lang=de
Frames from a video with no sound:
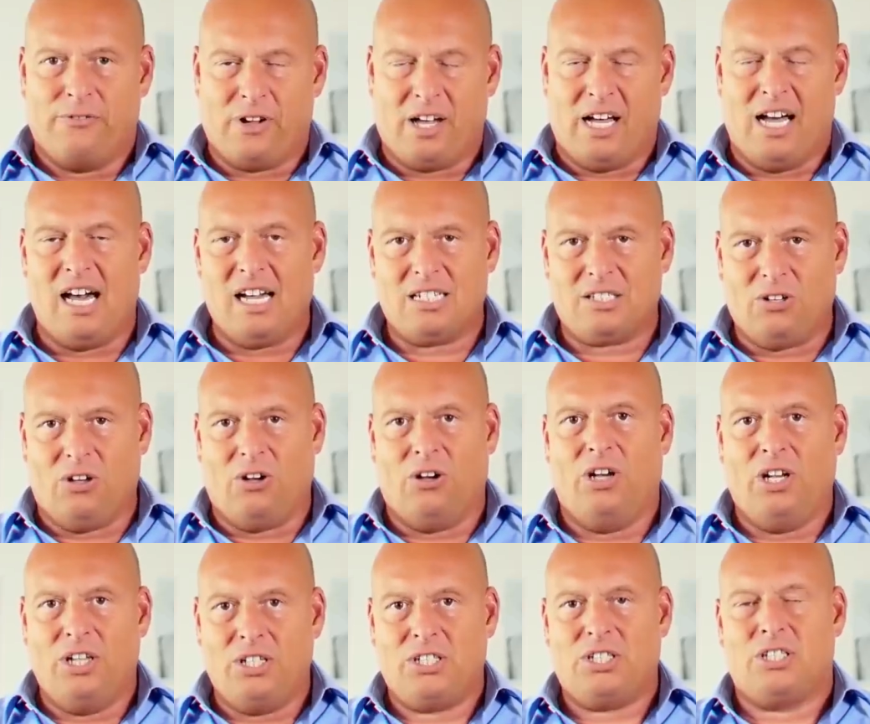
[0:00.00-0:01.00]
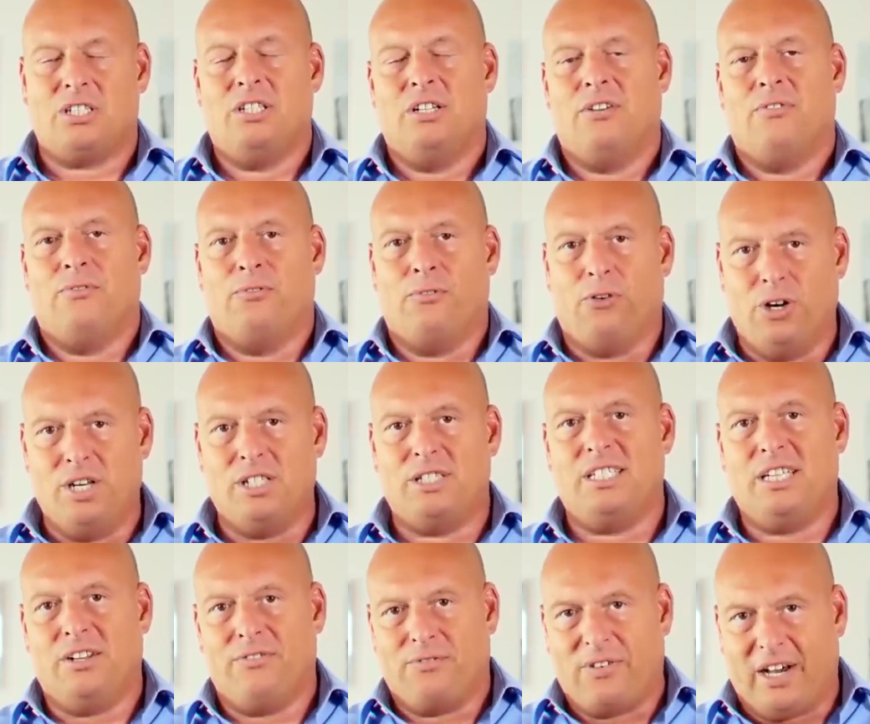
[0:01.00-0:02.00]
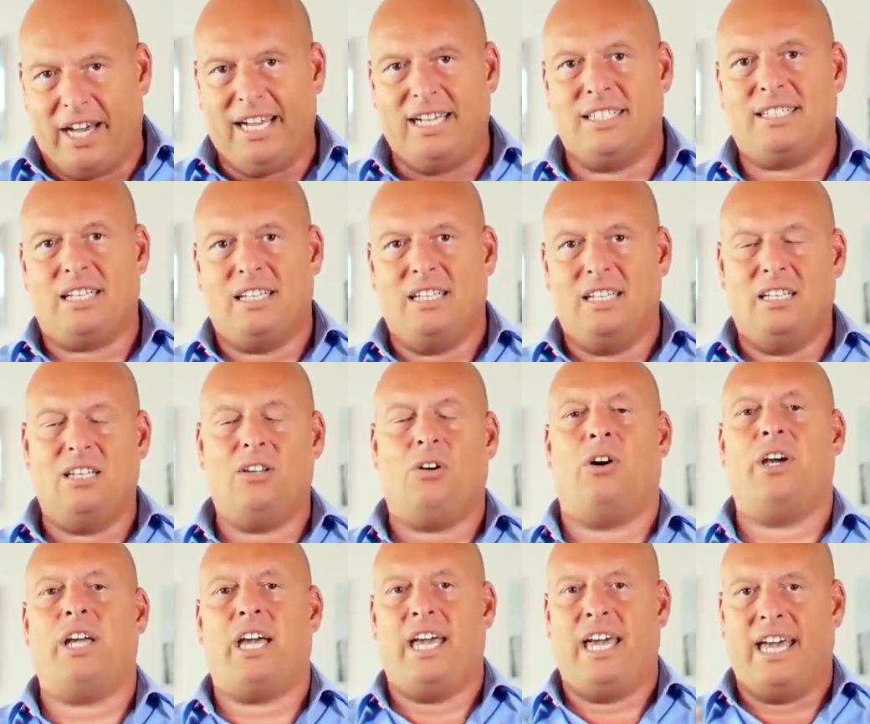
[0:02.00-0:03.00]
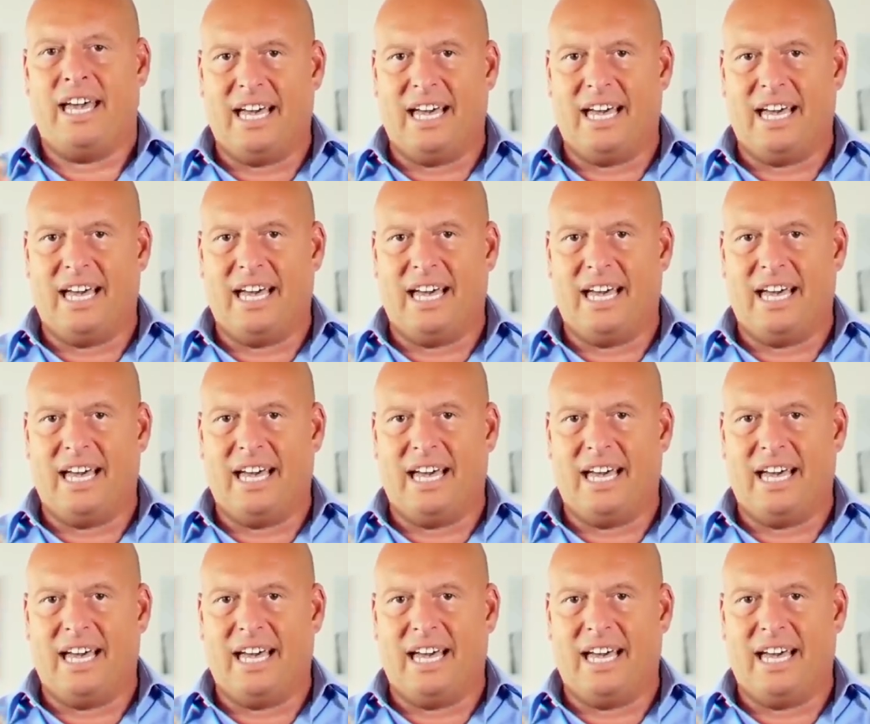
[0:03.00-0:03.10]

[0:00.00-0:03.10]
fragt euch, wollt ihr weiterhin euer